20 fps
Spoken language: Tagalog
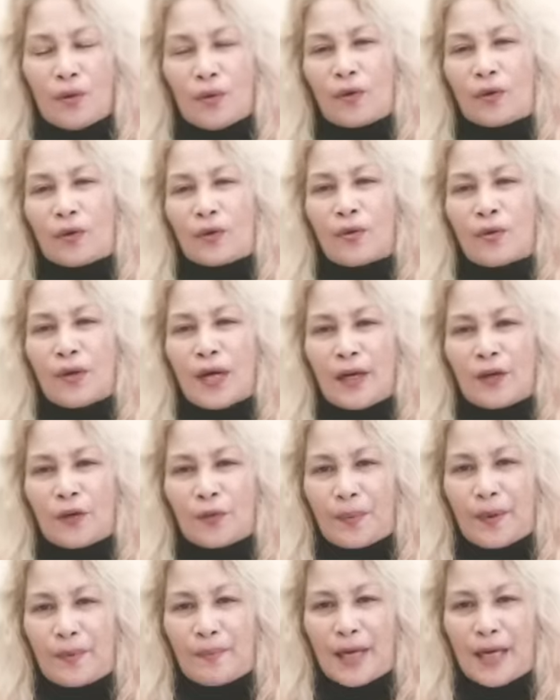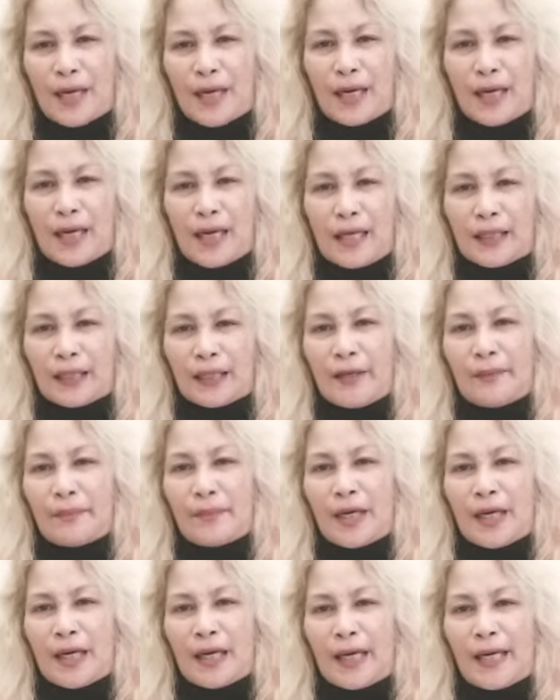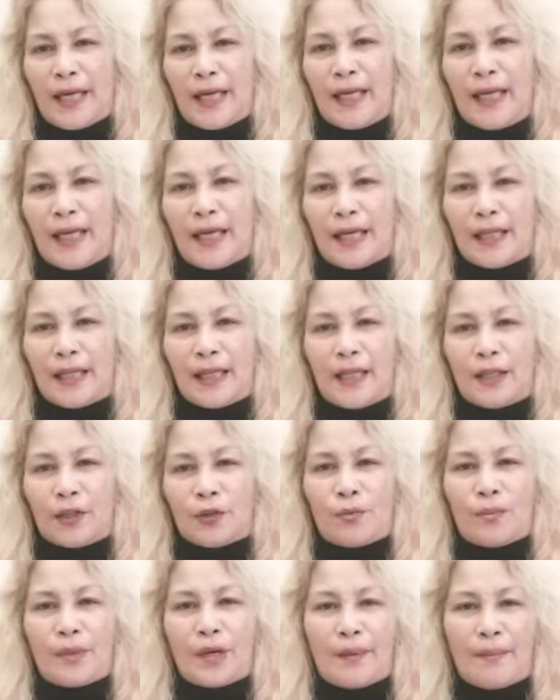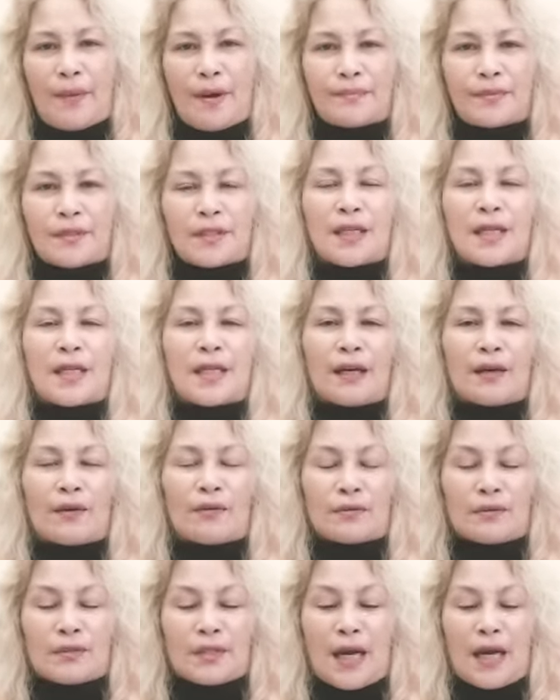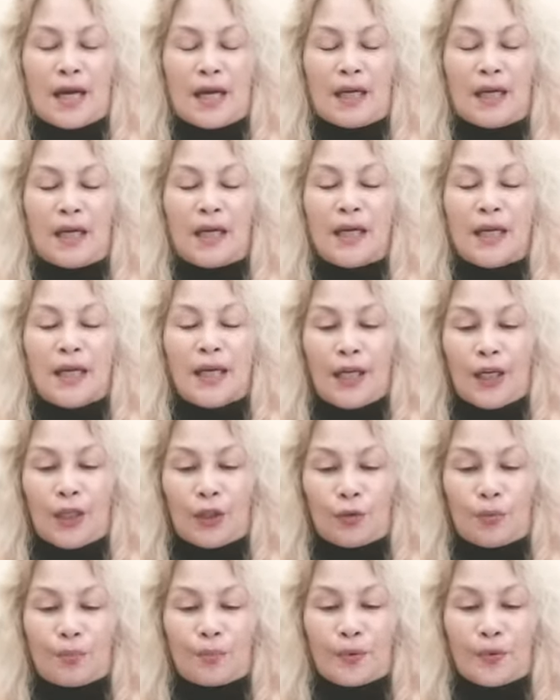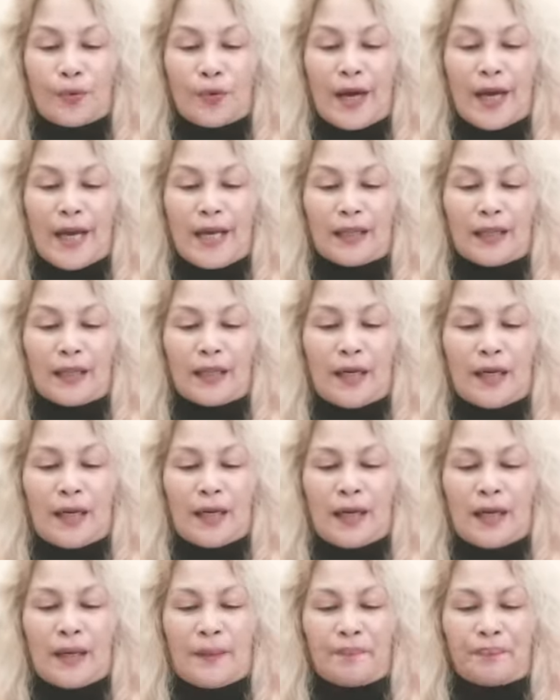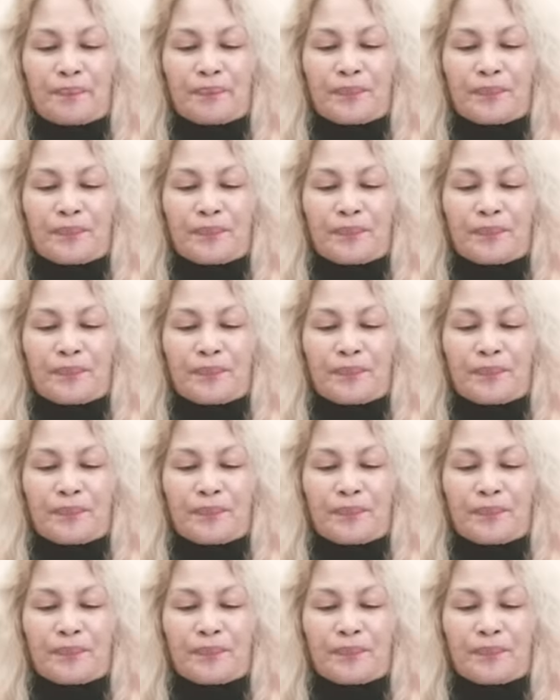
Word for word: or kung ano pa man ang ating mga kahilingan dito mga mamsi na kung saan ito po ay uh,